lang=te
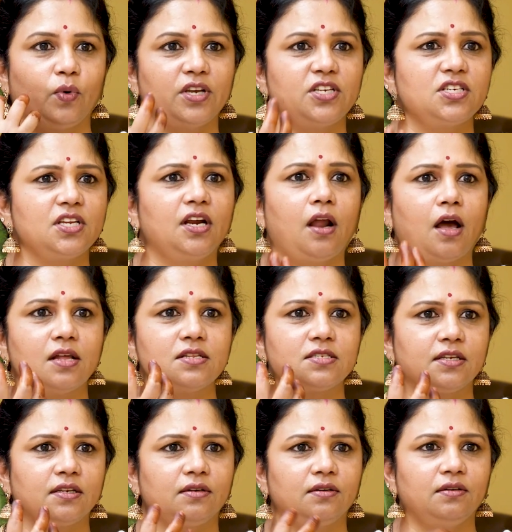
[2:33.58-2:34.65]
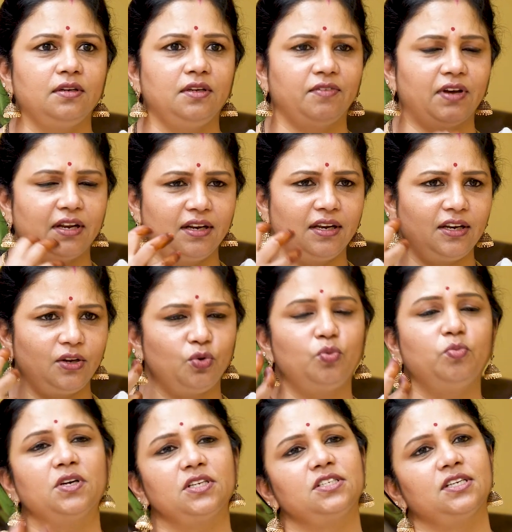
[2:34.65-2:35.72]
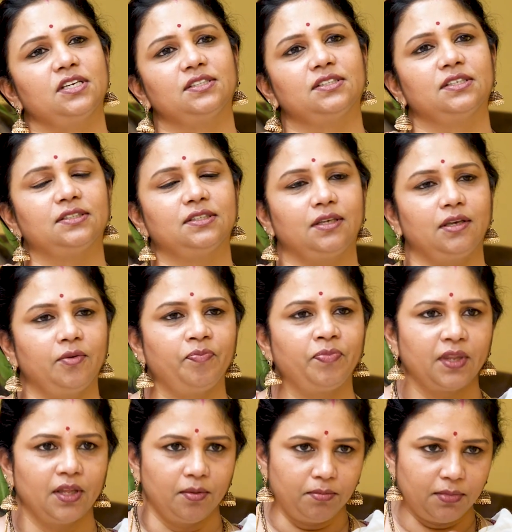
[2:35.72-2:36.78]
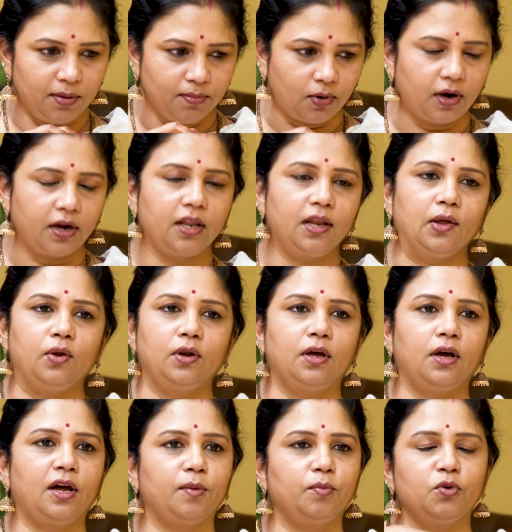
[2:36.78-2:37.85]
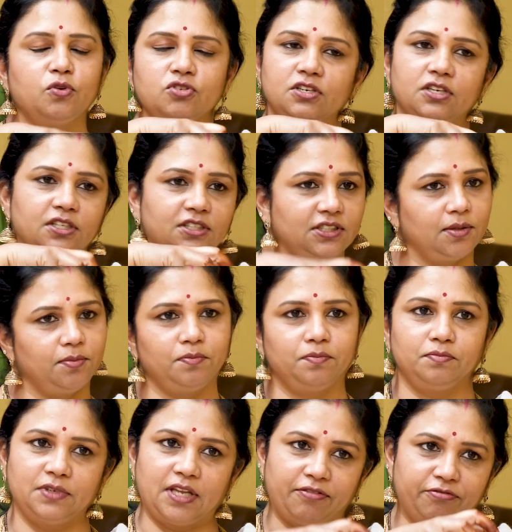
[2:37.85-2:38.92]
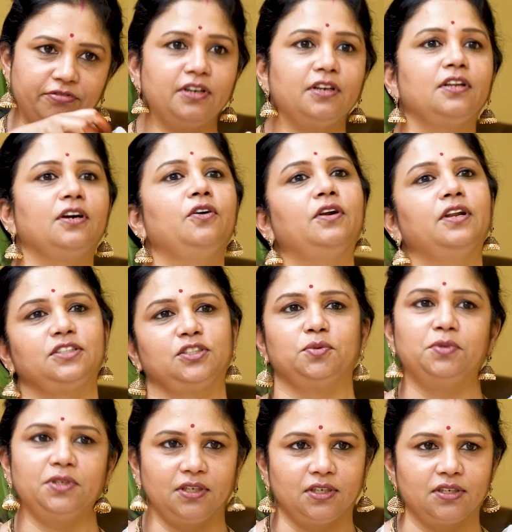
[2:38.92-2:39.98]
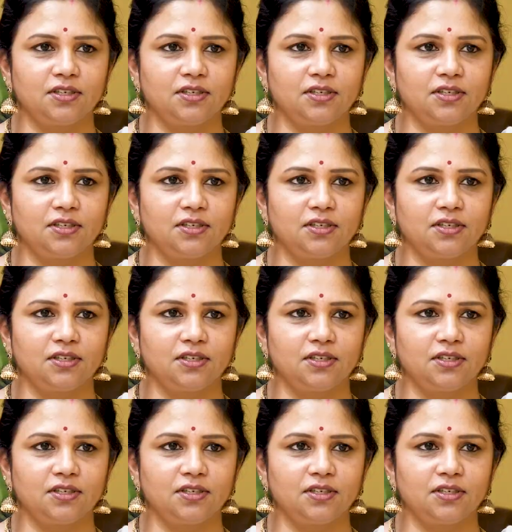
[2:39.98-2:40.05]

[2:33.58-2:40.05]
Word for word: క్వశ్చన్ అండ్ ఆన్సర్ ఇవన్నీ టూ మచ్ చేసేసి మీ బాడీలో ఉన్న హార్మోన్స్ని డిస్టర్బ్ డెఫినెట్గా డిస్టర్బింగ్